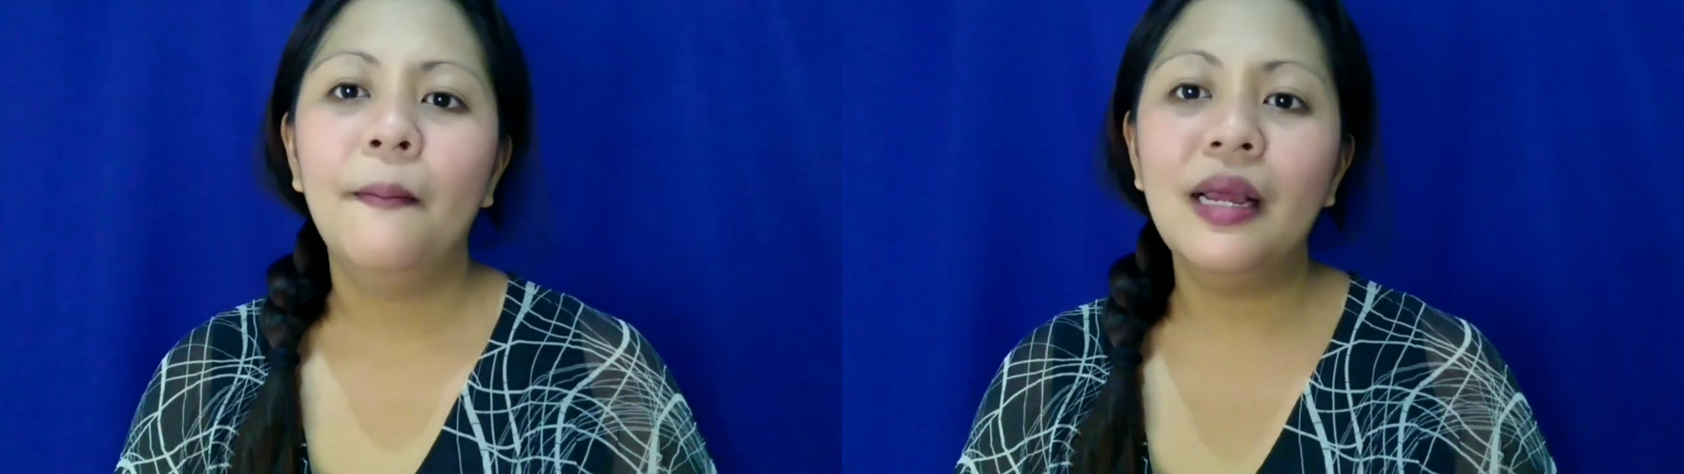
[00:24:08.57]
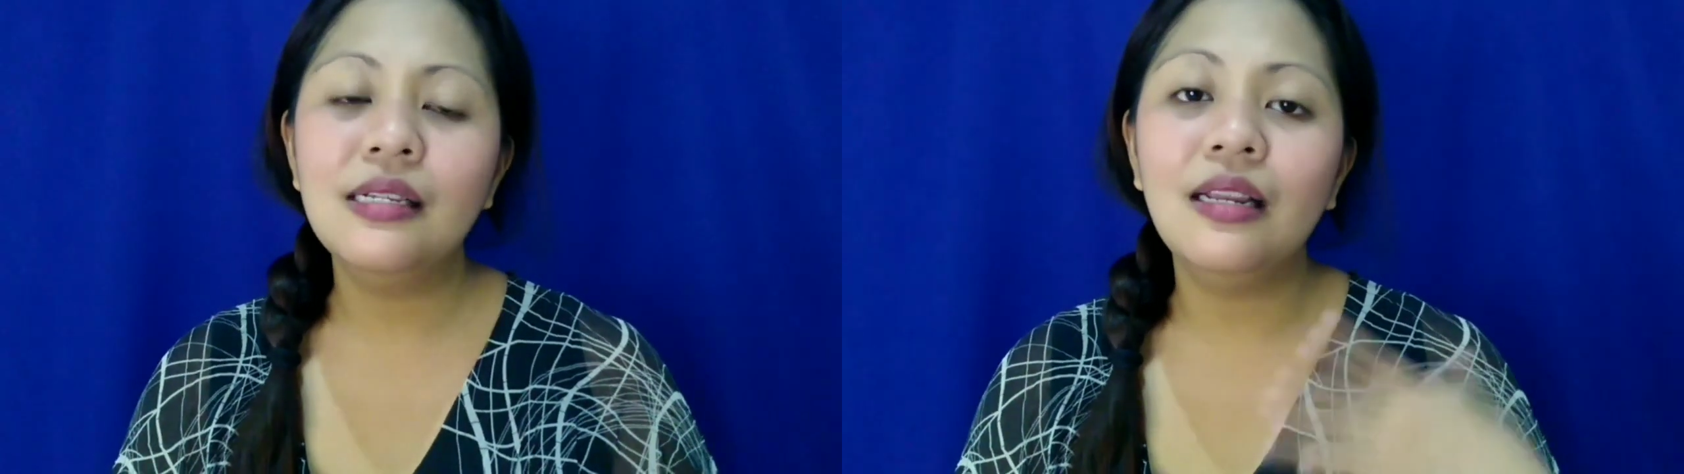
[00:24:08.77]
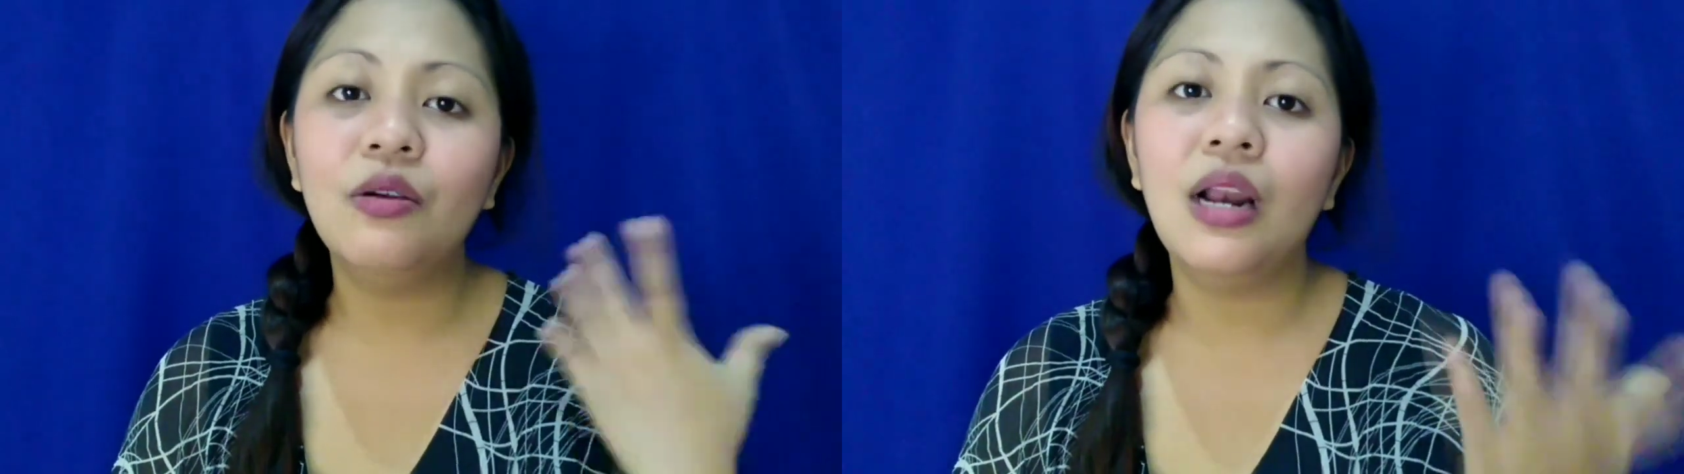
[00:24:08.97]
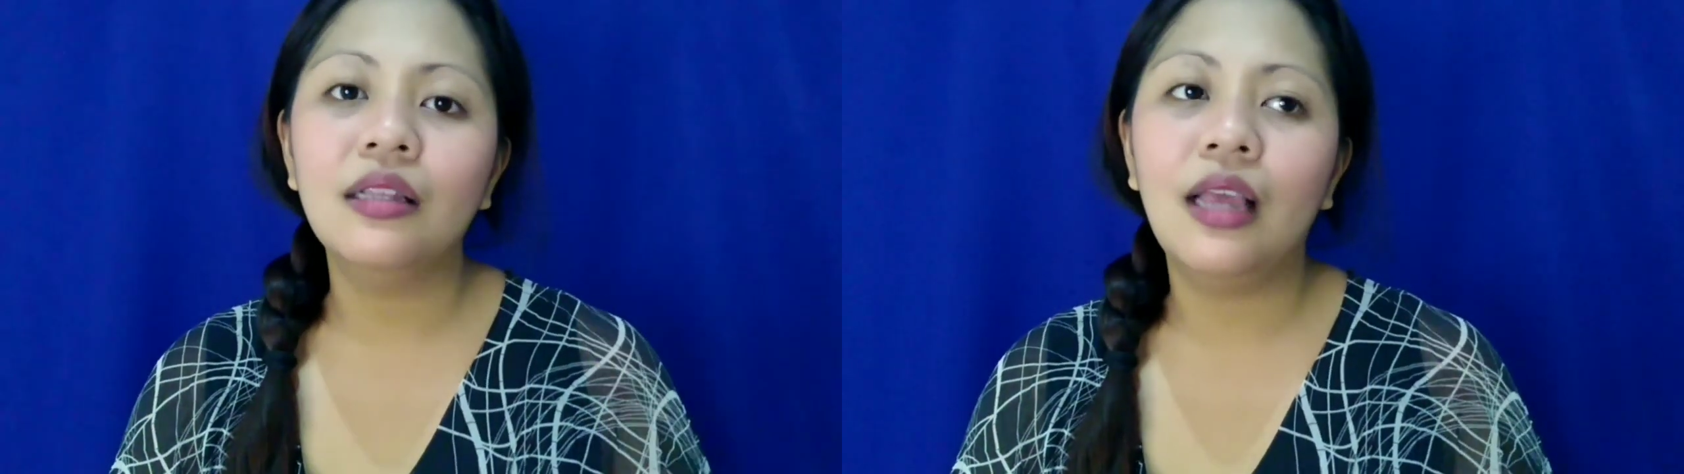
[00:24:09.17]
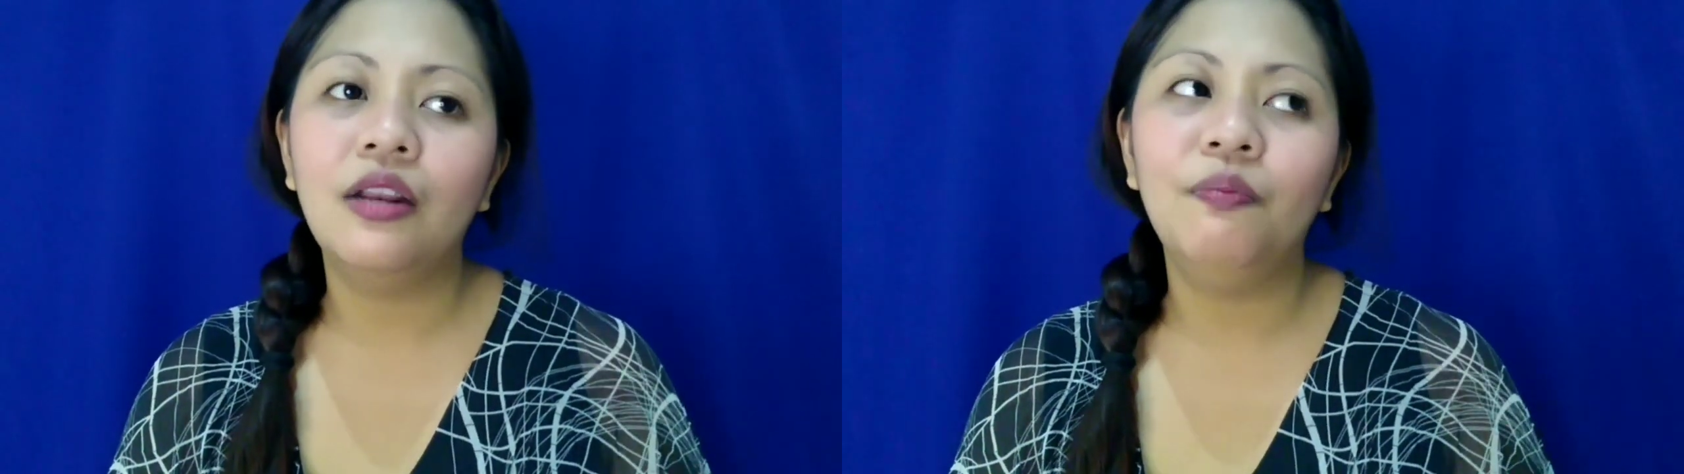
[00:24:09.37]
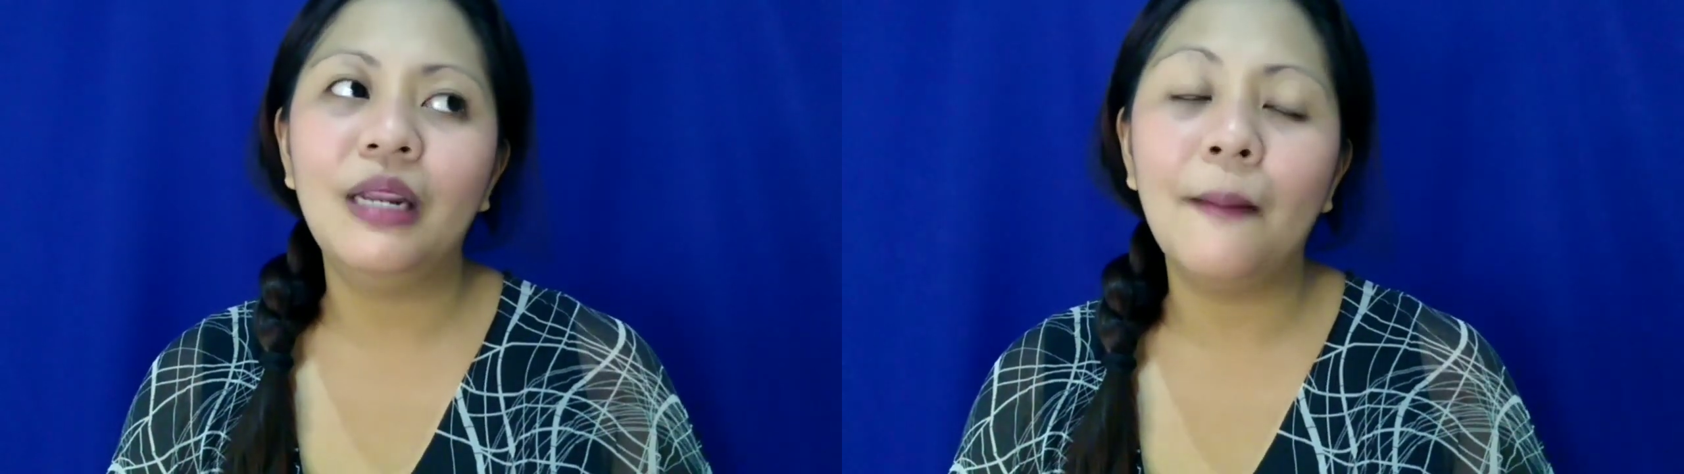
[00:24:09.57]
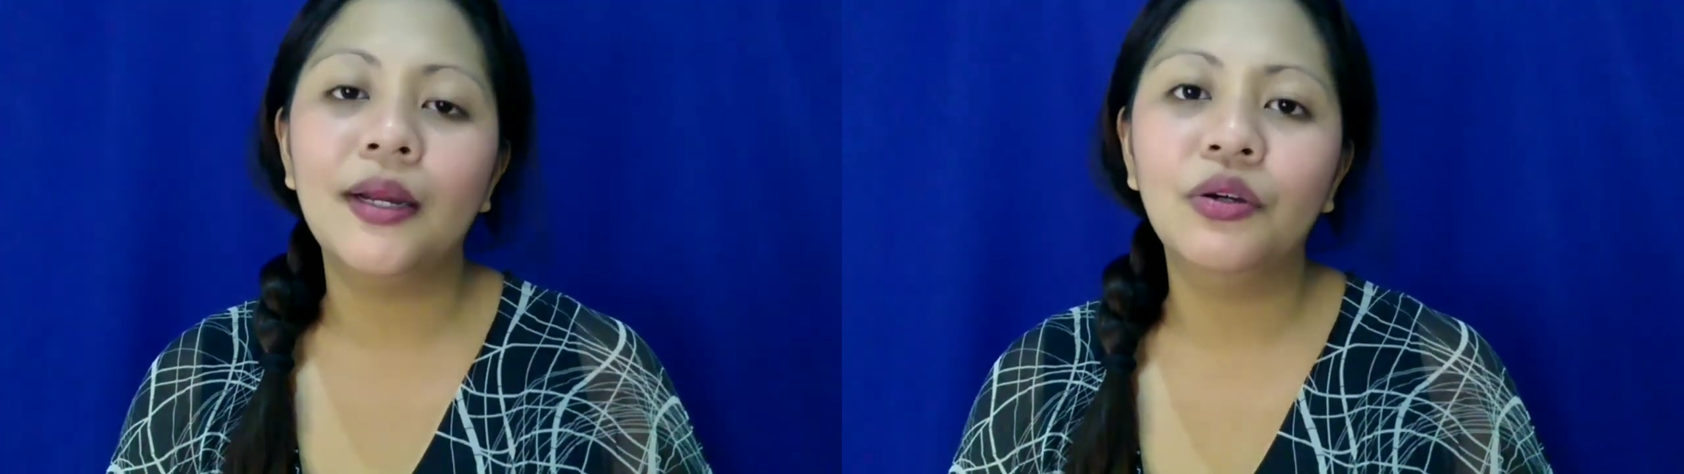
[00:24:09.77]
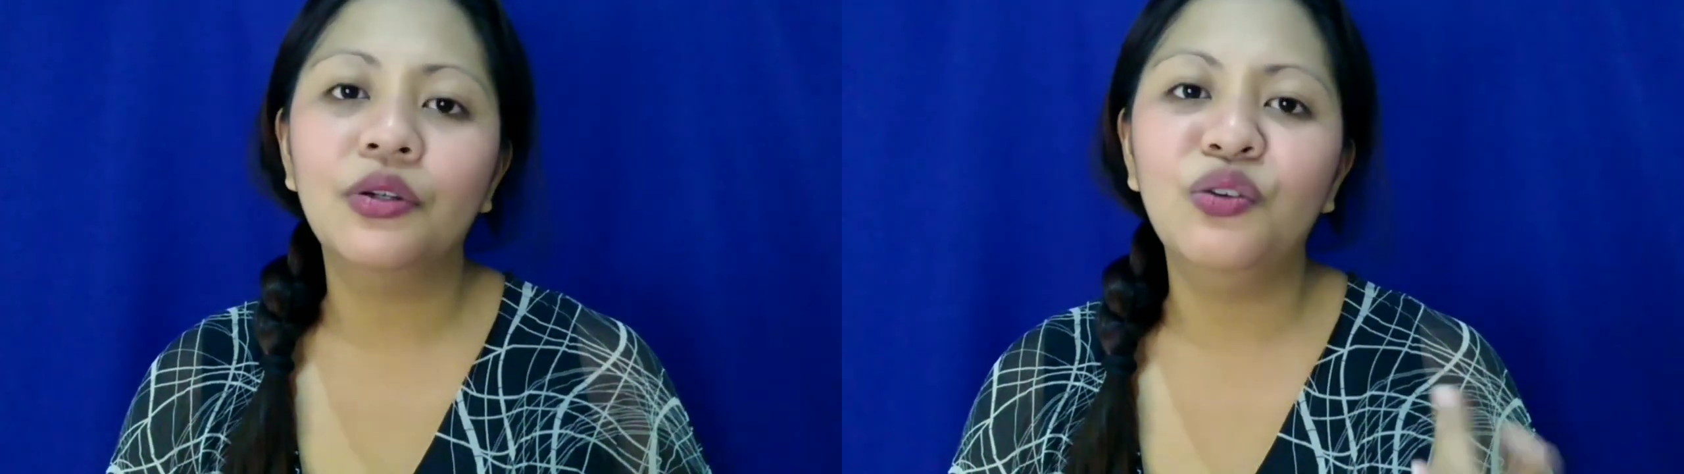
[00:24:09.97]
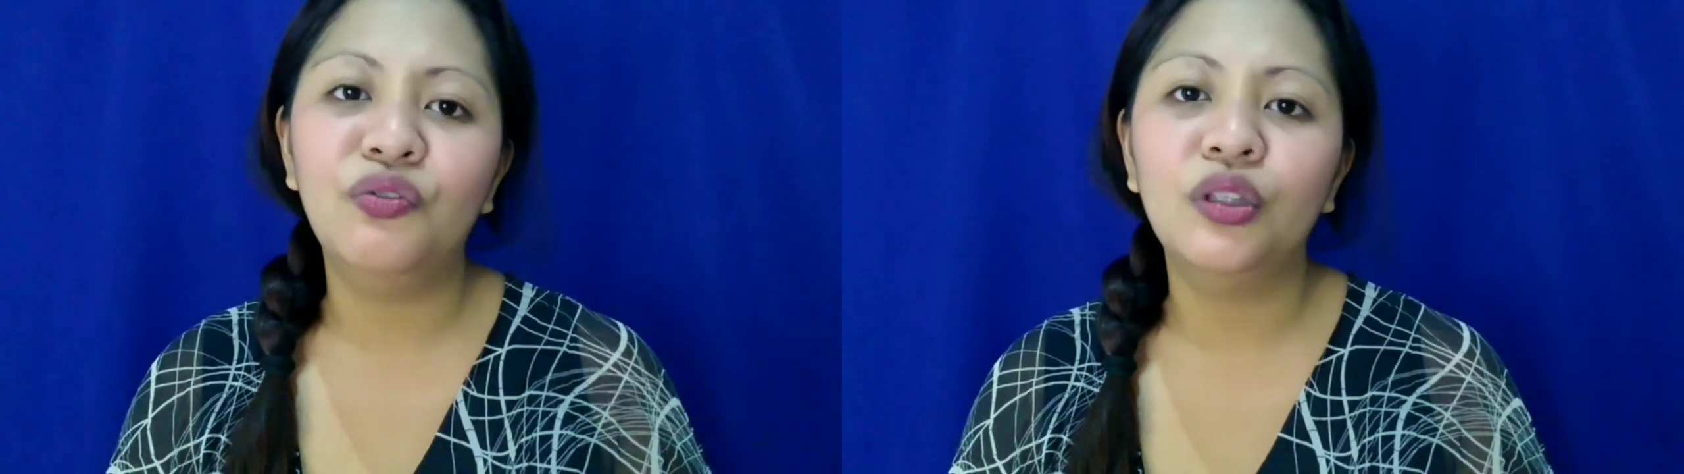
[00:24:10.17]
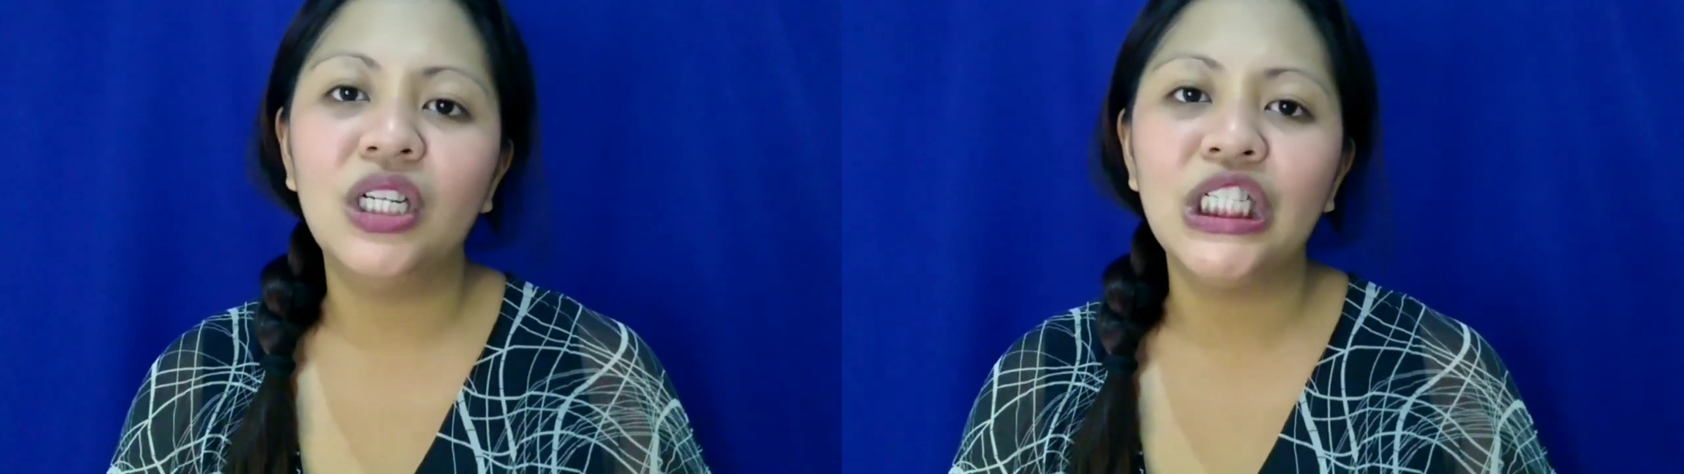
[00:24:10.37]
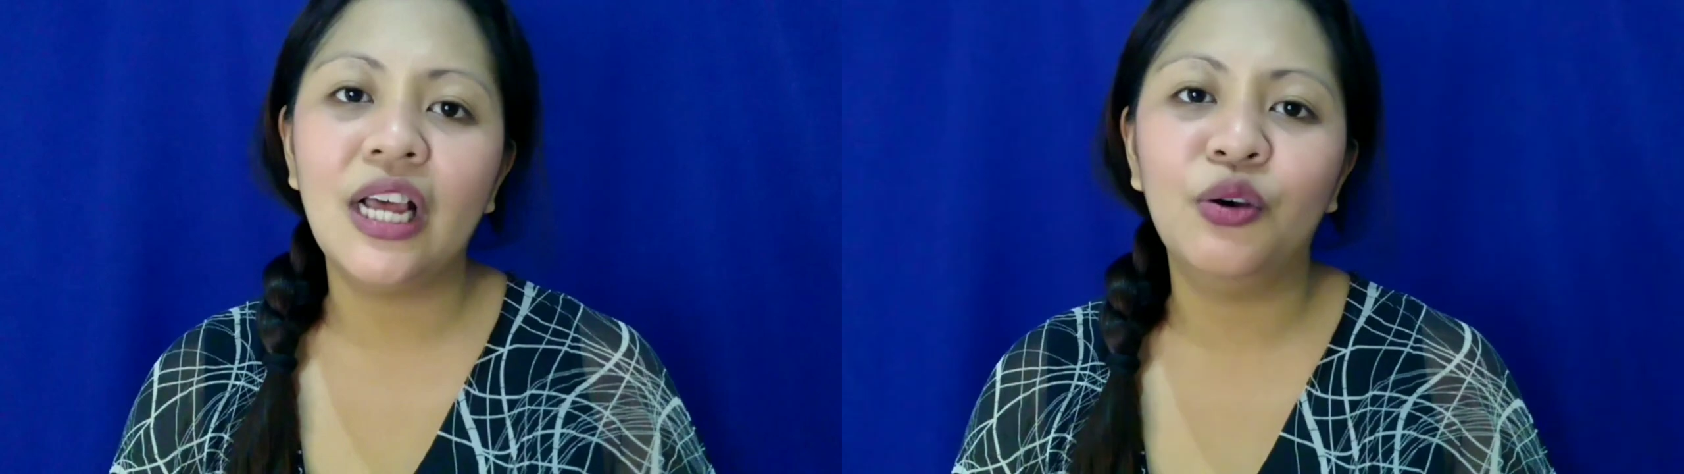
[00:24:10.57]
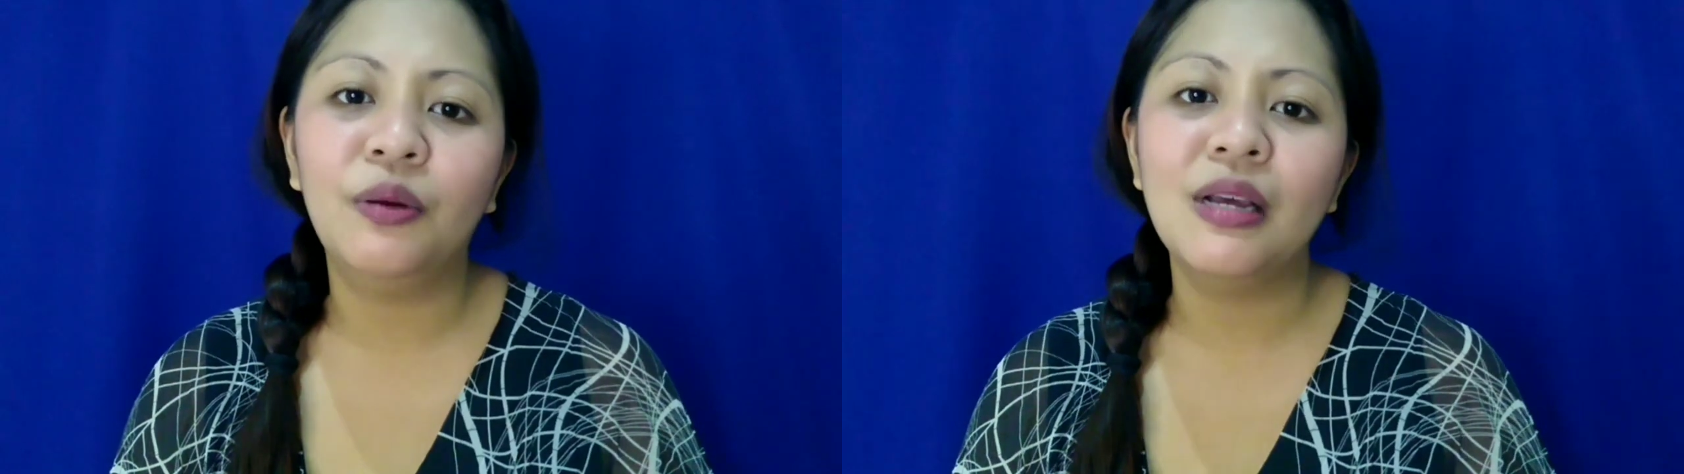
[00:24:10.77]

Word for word: pansin ko lang din, nung pinapanood ko yung footage na yon,